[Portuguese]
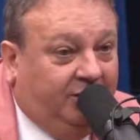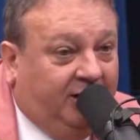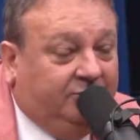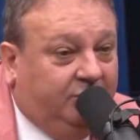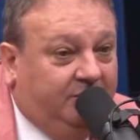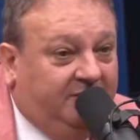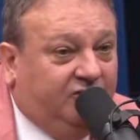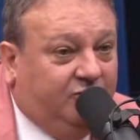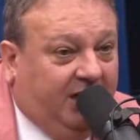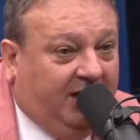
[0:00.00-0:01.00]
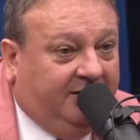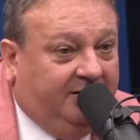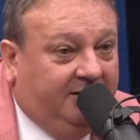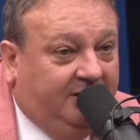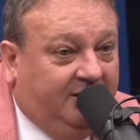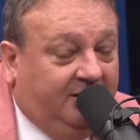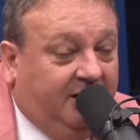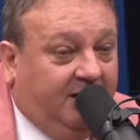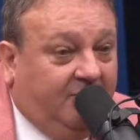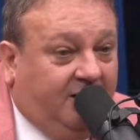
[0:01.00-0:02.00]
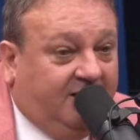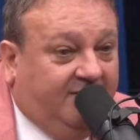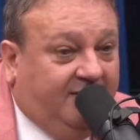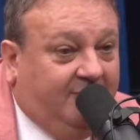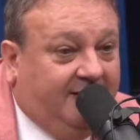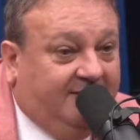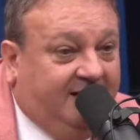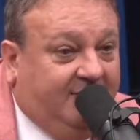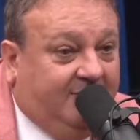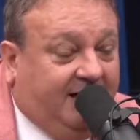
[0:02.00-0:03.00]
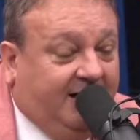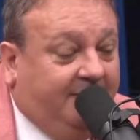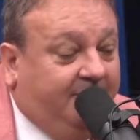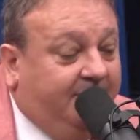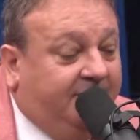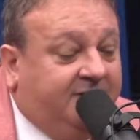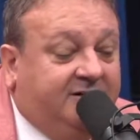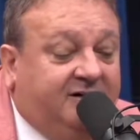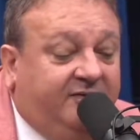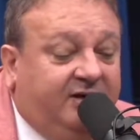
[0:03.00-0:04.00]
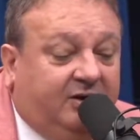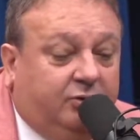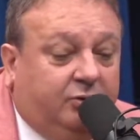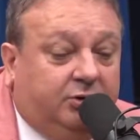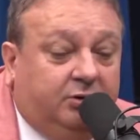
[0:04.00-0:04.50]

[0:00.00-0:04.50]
É tudo misturada. Agora você vai no Brasil, o cara divida tudo.